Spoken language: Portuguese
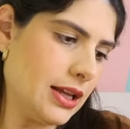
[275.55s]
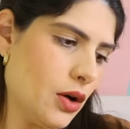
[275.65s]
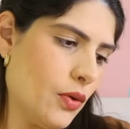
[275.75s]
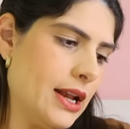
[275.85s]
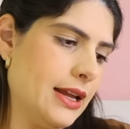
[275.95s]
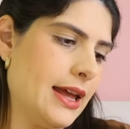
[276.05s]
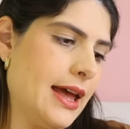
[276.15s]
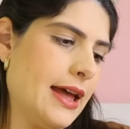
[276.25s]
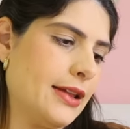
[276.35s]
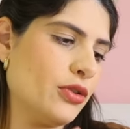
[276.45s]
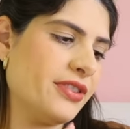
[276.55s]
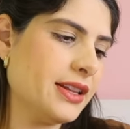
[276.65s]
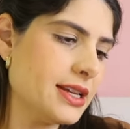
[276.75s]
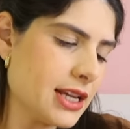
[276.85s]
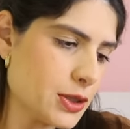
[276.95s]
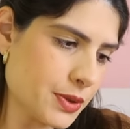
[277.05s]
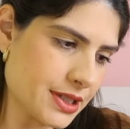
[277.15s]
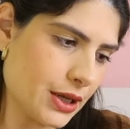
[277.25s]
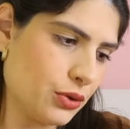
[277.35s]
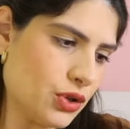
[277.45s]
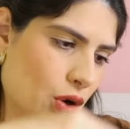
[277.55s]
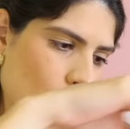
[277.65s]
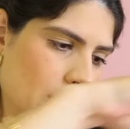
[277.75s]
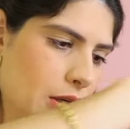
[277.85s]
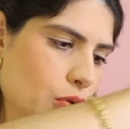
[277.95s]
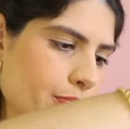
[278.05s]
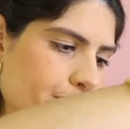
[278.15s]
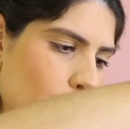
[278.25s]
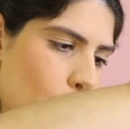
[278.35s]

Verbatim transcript: Então ele é 96% de algodão,